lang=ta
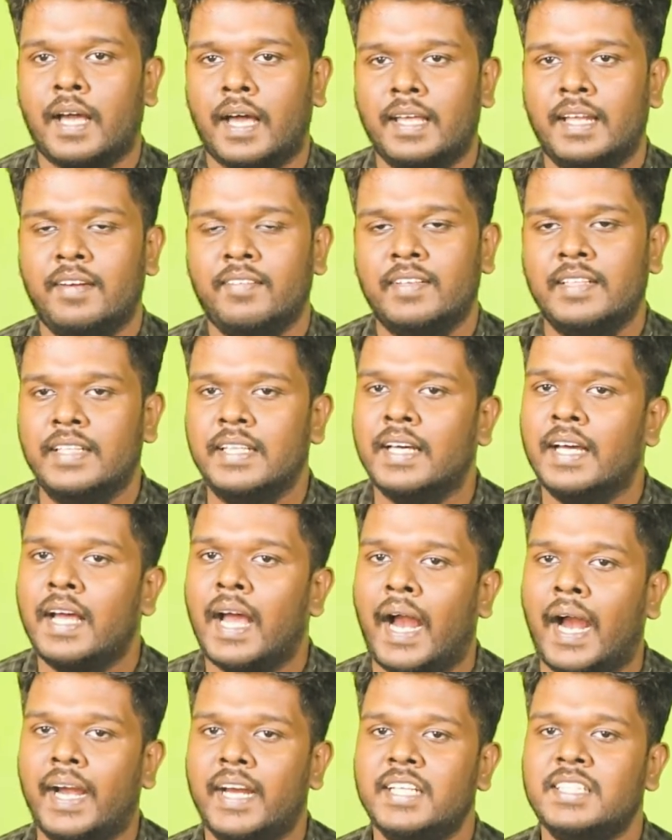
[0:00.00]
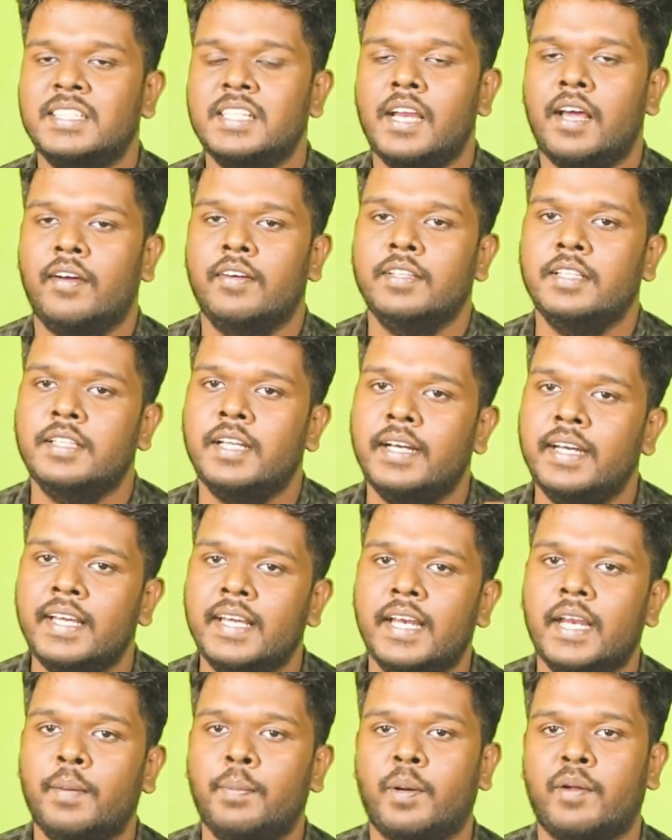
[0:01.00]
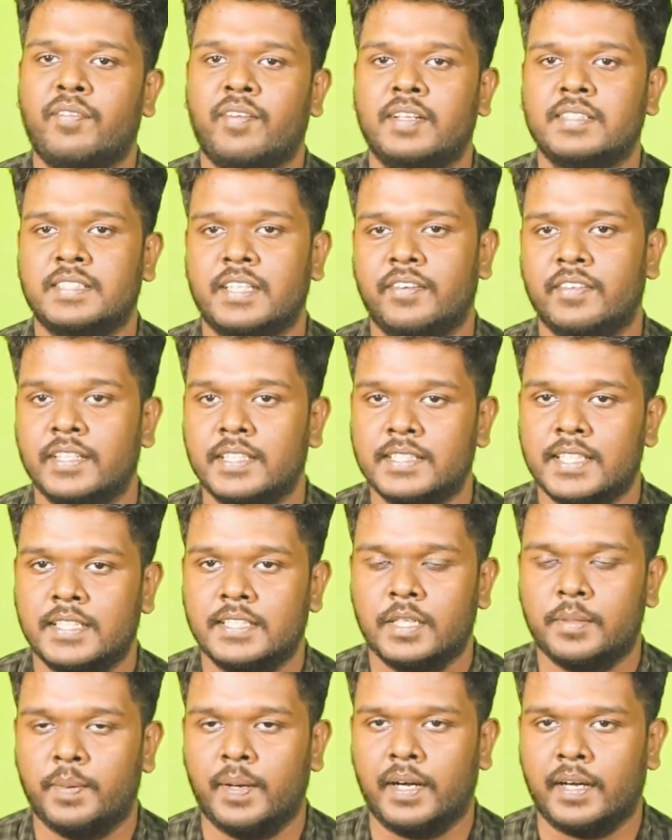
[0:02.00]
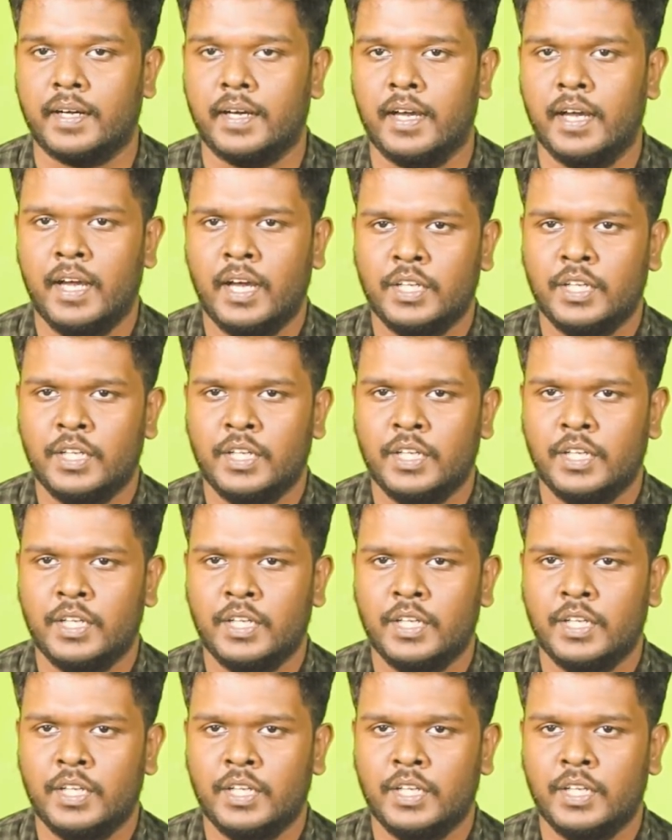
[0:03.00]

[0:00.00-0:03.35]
அதில் வந்து அடிஷ்னலாக வந்து இந்த டிஎன்ஏ ப்ரெஃபரன்ஸை வந்து சேர்த்துருப்பாங்க